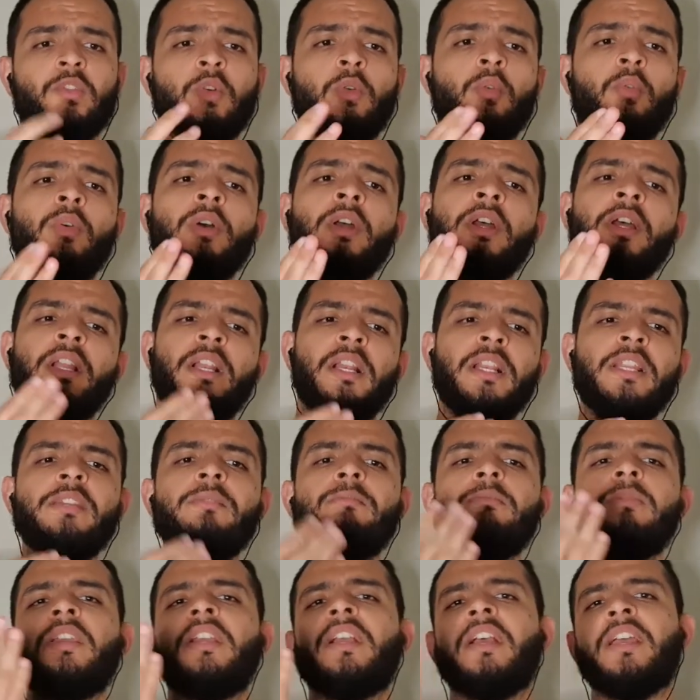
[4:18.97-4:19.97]
ou
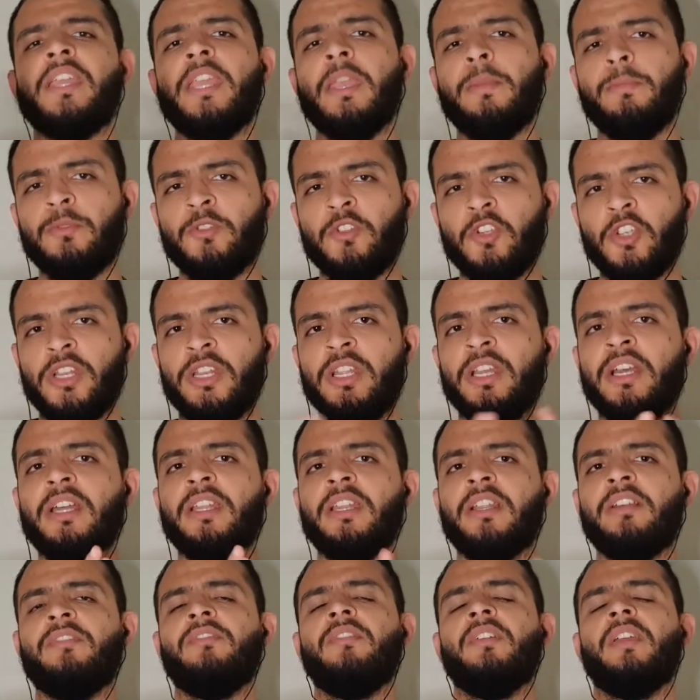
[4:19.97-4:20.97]
límbica e
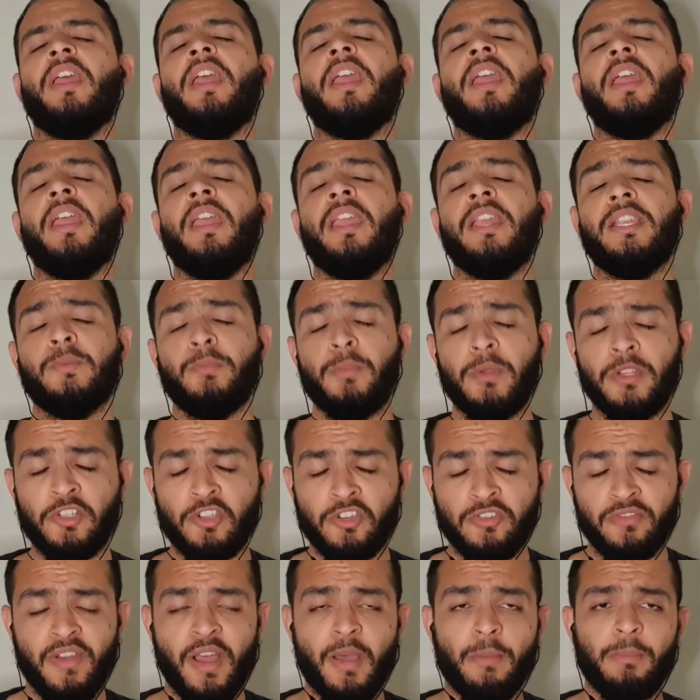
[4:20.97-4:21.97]
reptiliana, é,
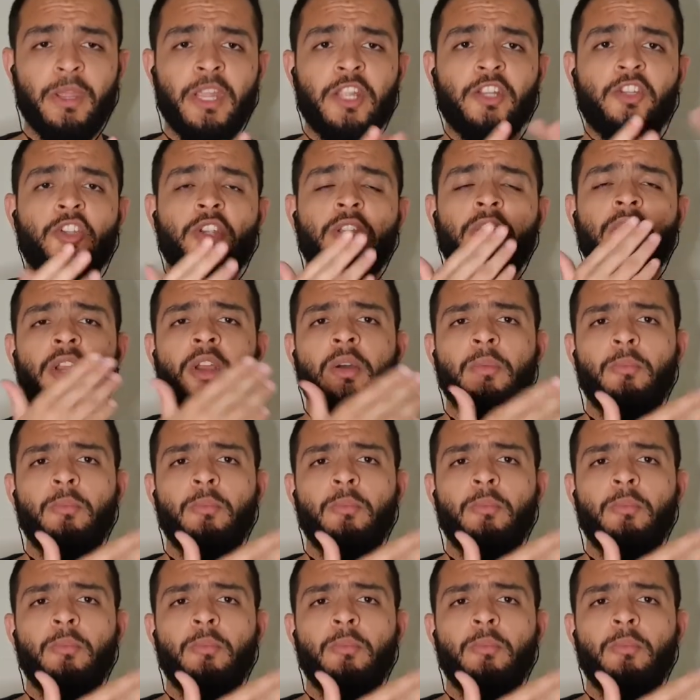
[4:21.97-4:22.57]
respectivamente,